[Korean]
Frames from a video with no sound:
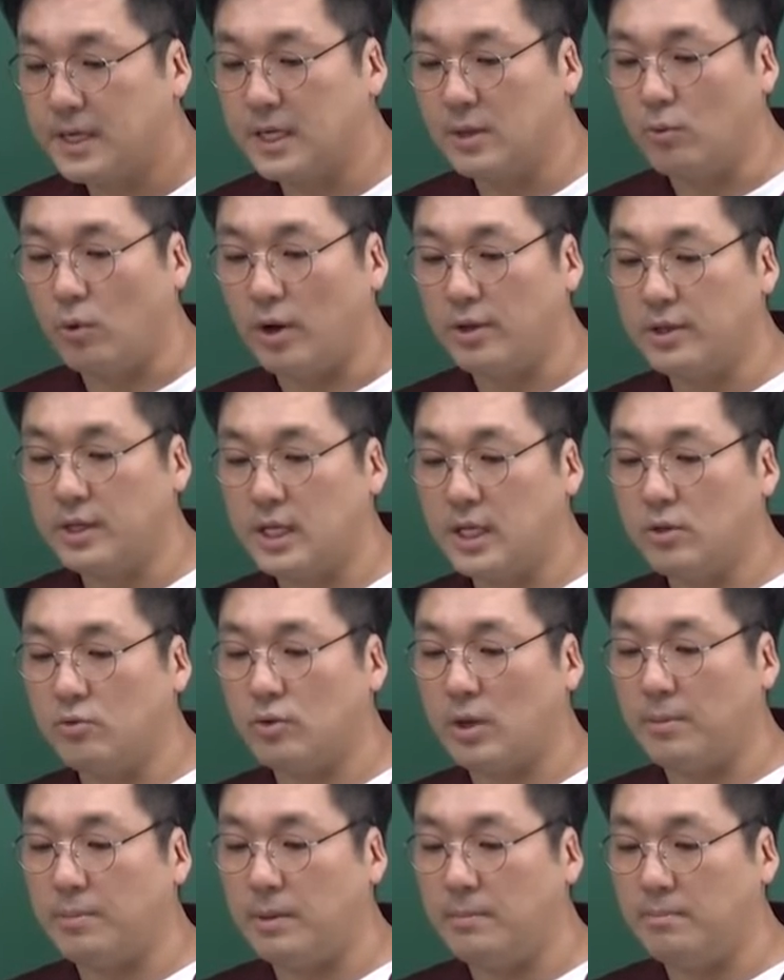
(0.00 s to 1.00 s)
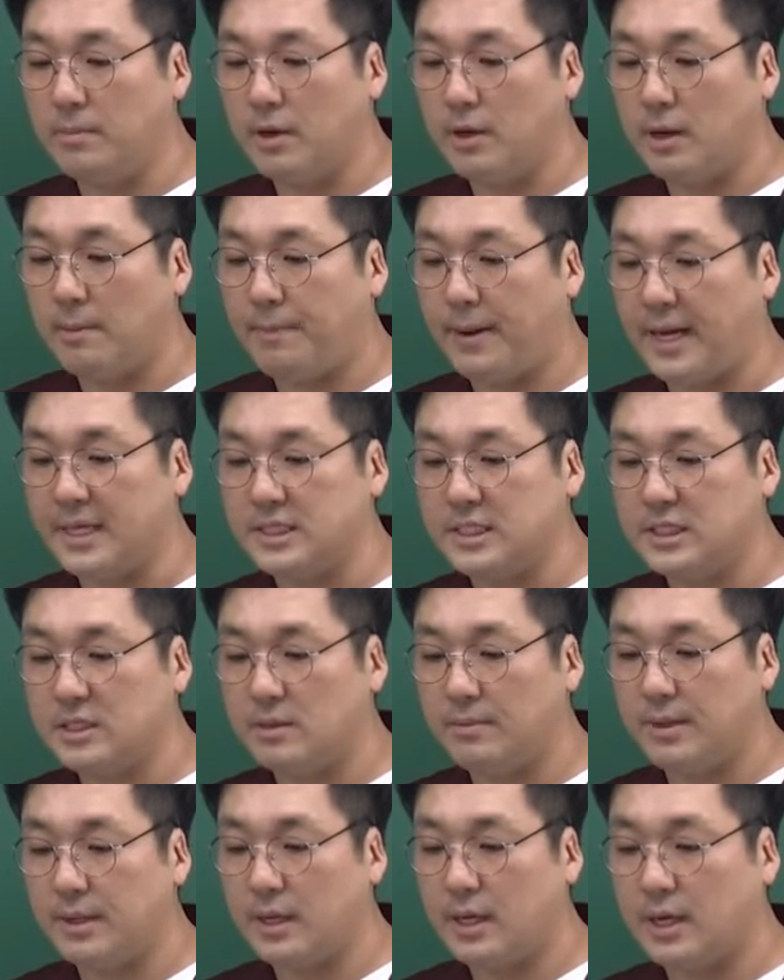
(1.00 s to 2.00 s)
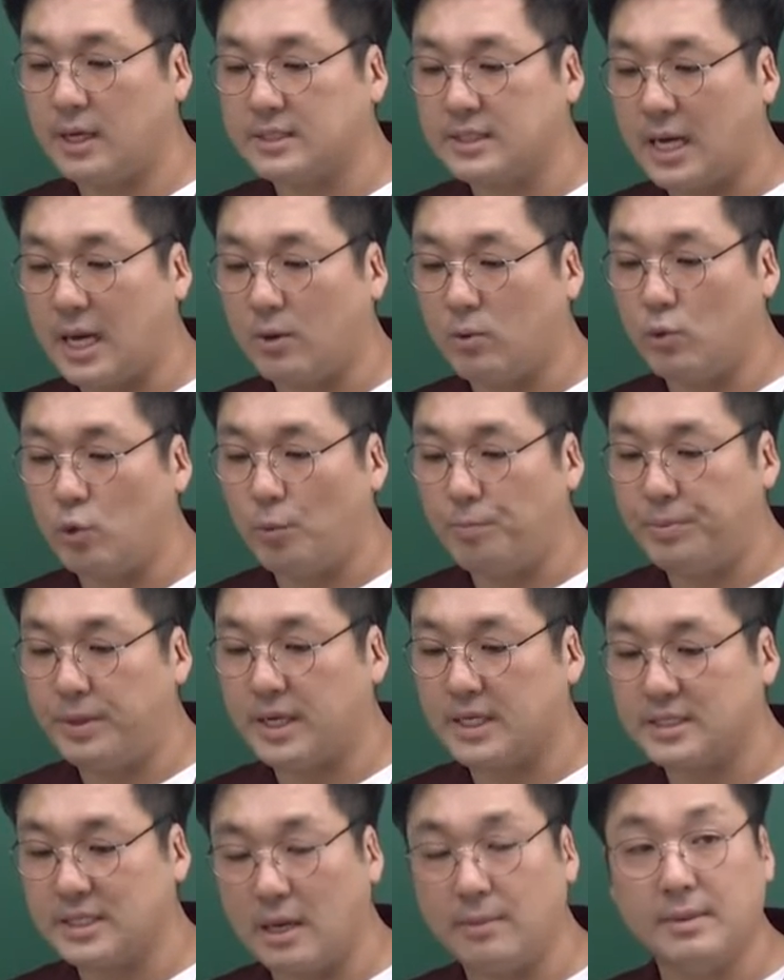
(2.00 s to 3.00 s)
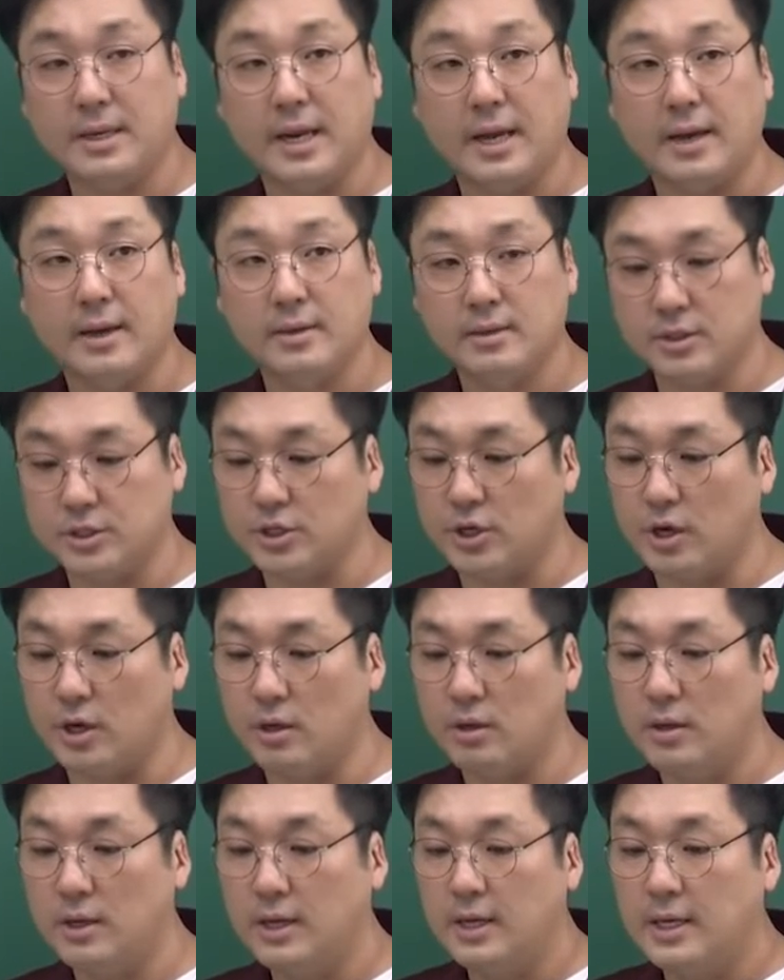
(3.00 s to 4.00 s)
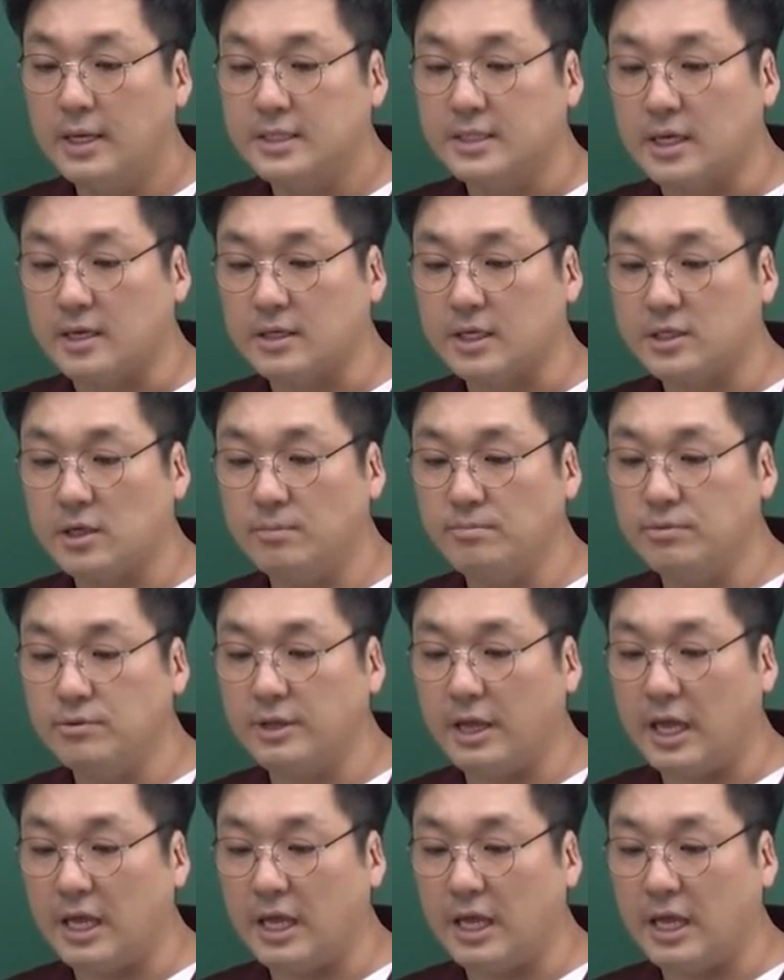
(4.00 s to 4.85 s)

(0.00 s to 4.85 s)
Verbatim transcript: 그 원기둥의 밑면의 반지름의 길이가 4고 높이가 3이래. 그죠? 자, 그때 선분